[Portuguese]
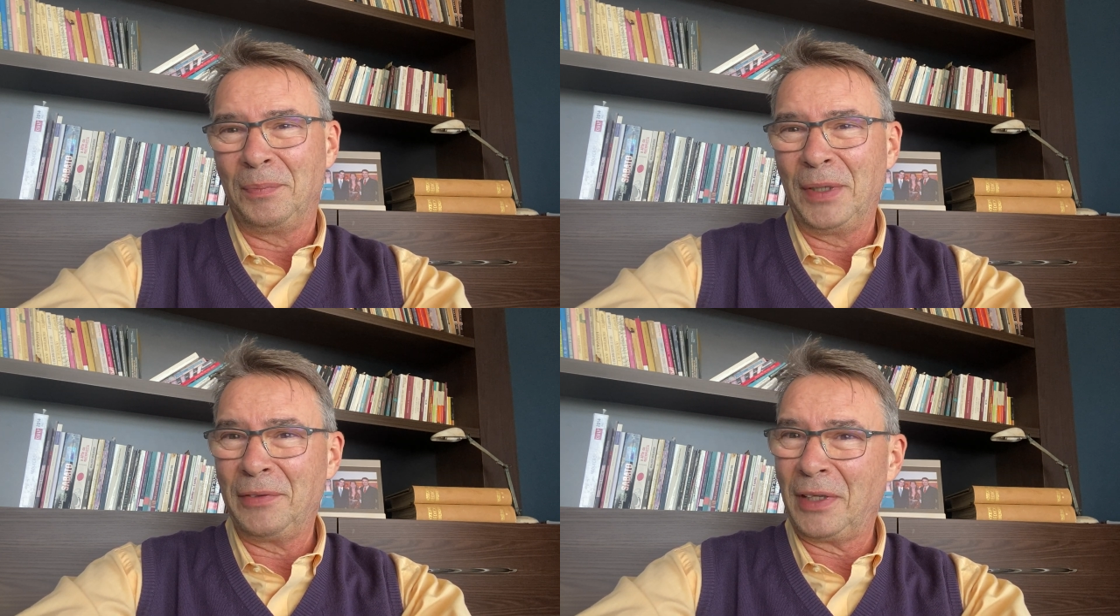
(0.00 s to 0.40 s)

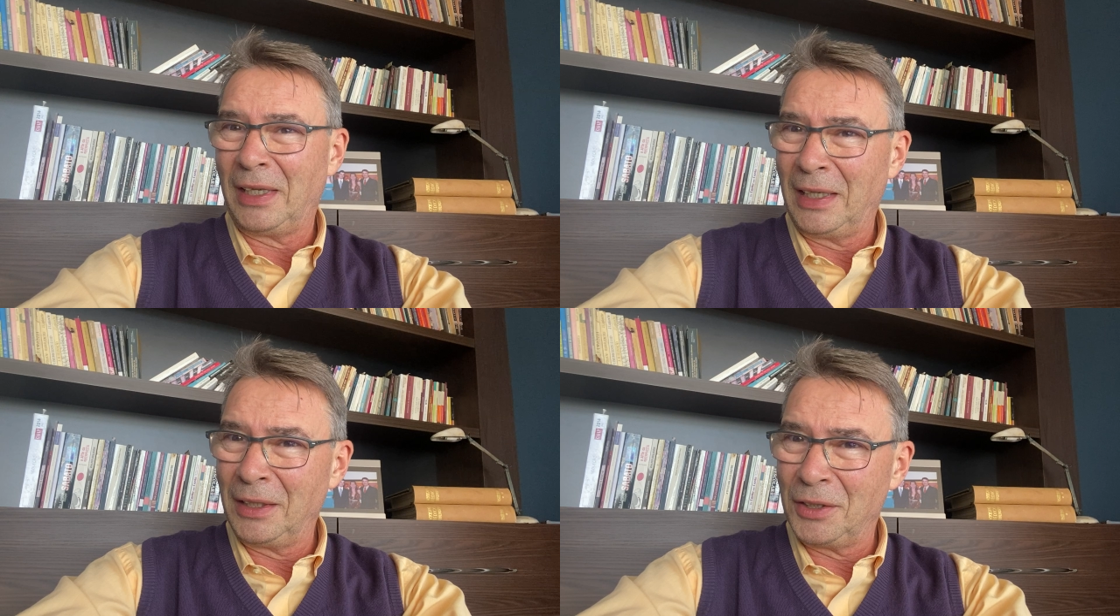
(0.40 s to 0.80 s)

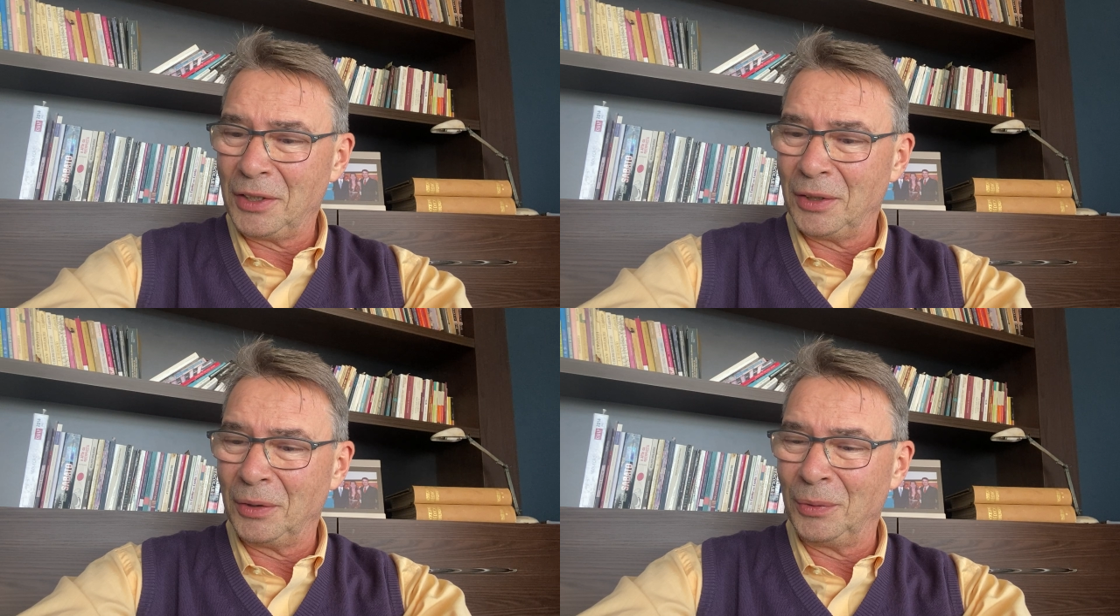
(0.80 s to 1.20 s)

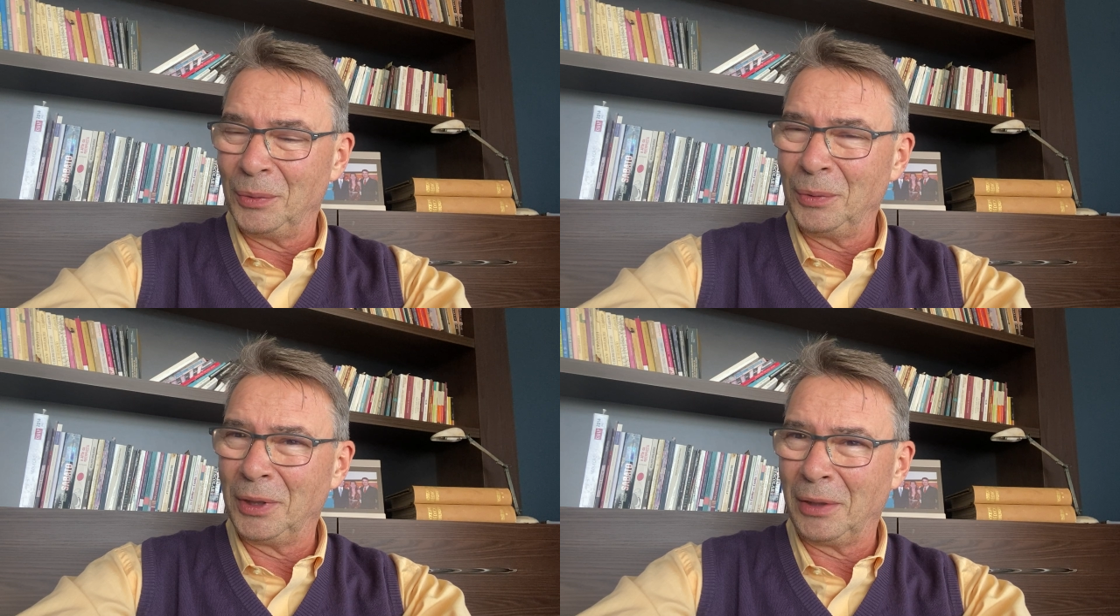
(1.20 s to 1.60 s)
prevalente
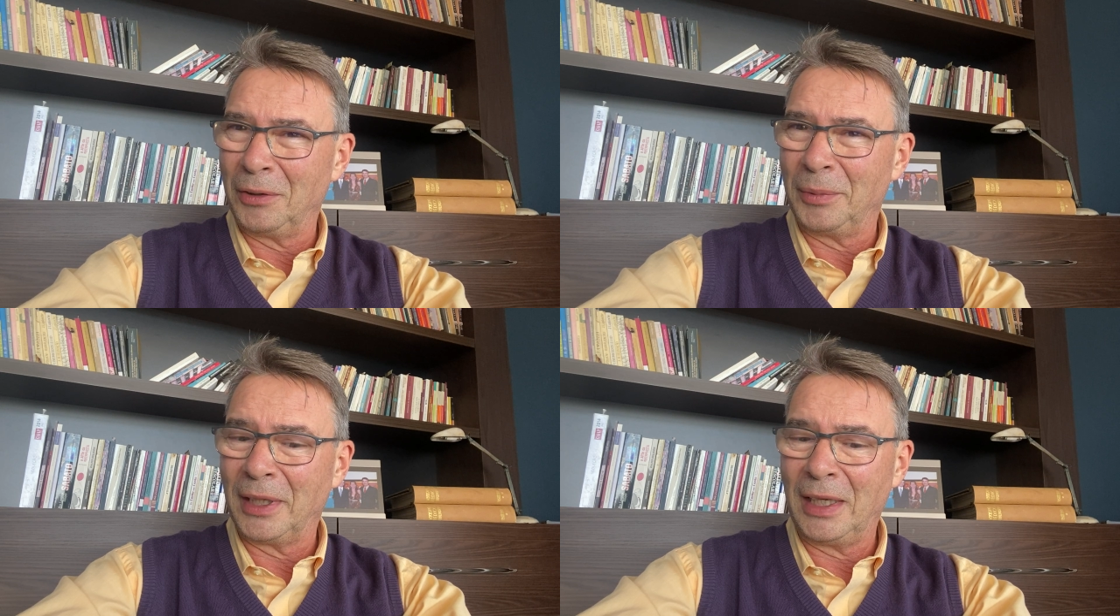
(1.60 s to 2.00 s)
no
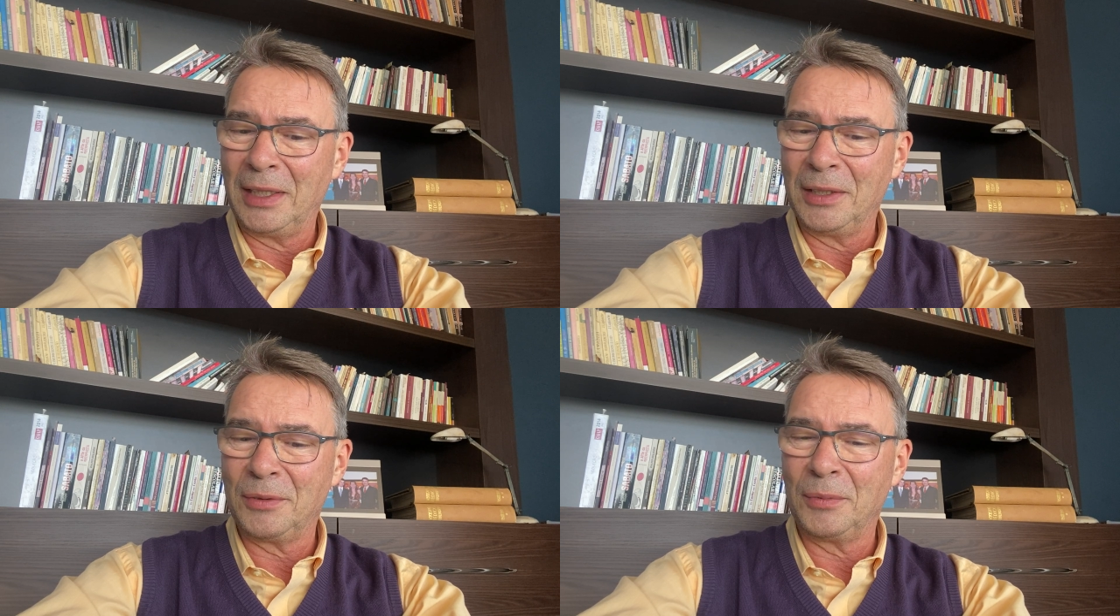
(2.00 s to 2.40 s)

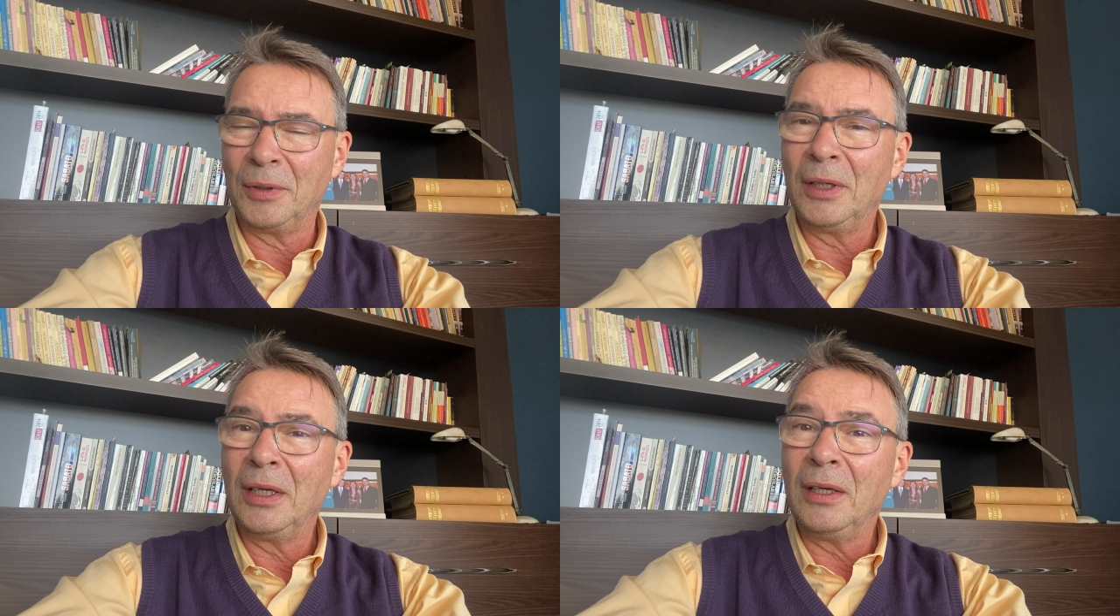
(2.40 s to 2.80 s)
neoliberalismo
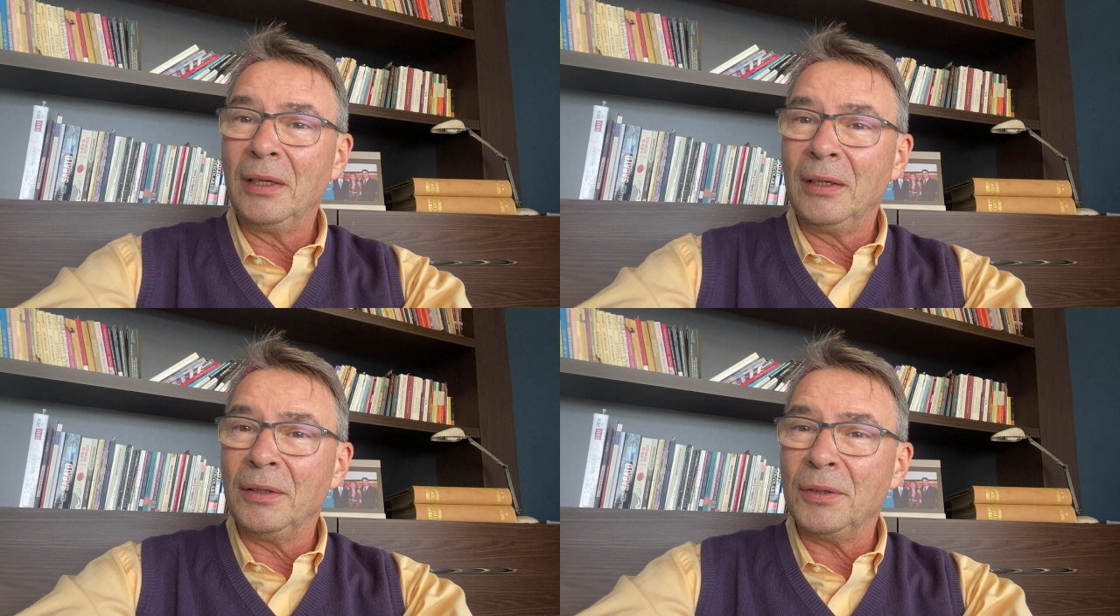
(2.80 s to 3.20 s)

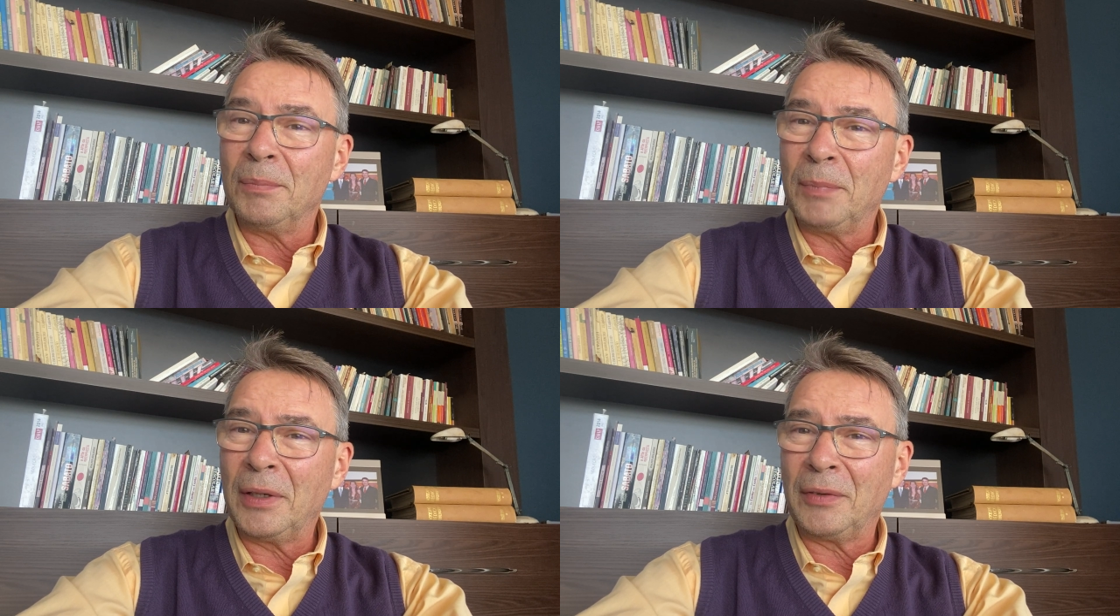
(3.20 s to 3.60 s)
de
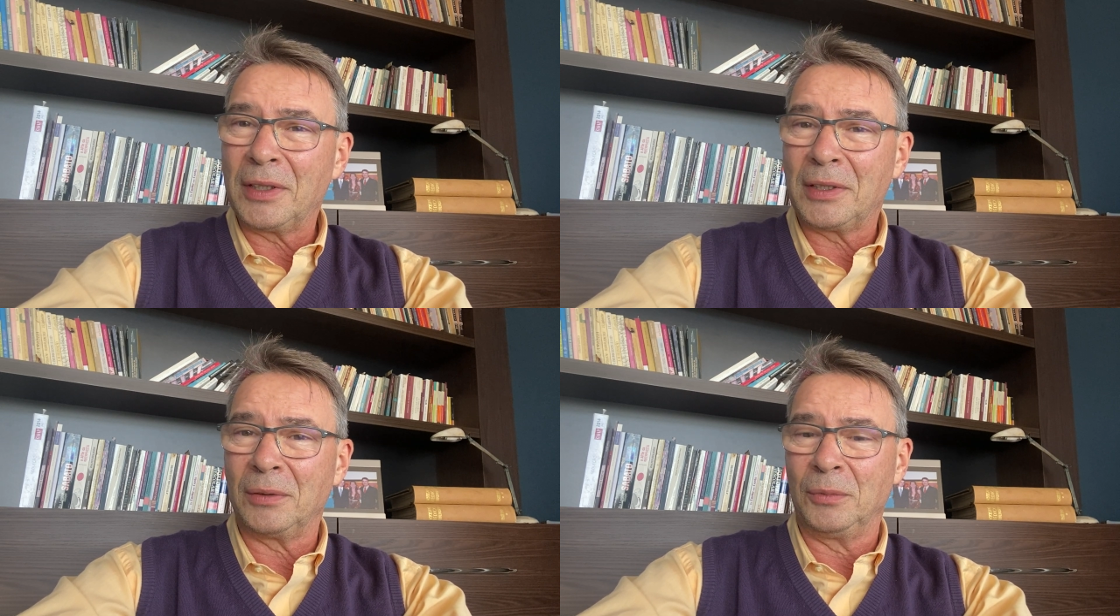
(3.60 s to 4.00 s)

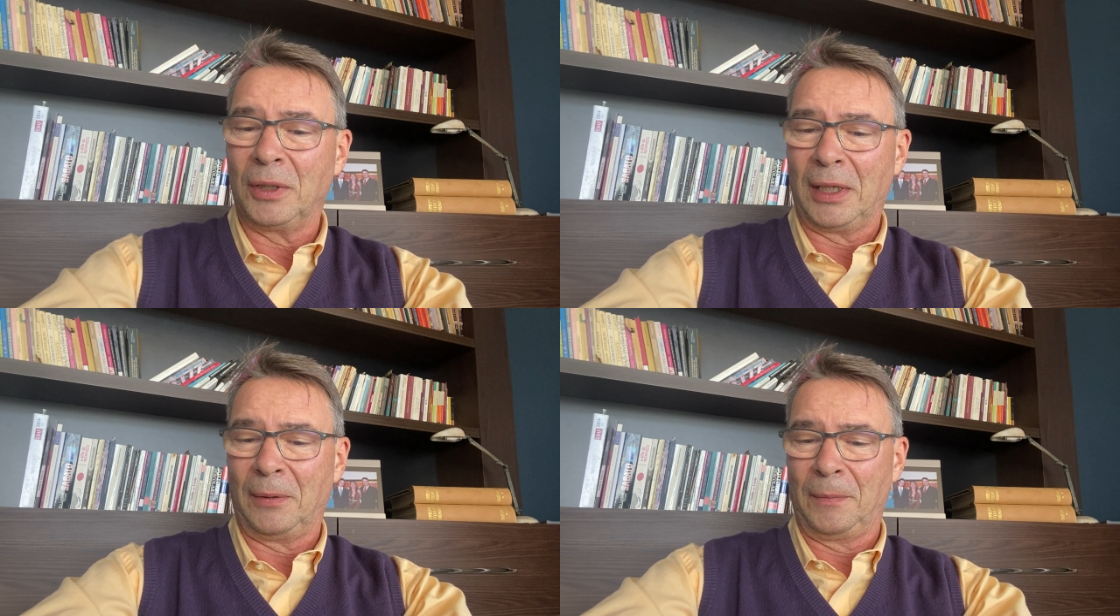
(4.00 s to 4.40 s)
perversão
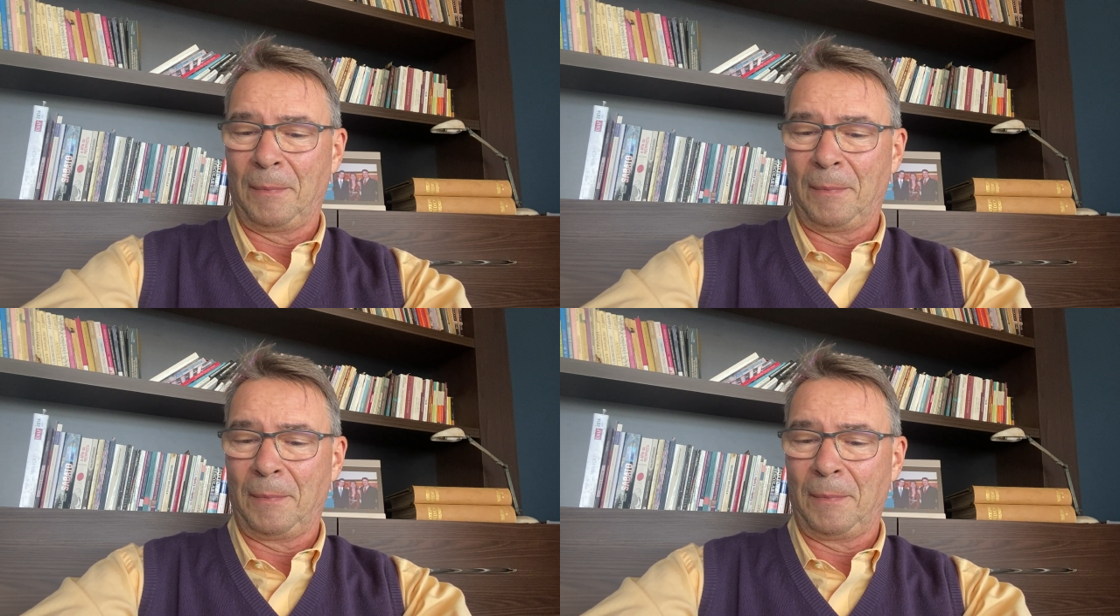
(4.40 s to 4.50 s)
moral.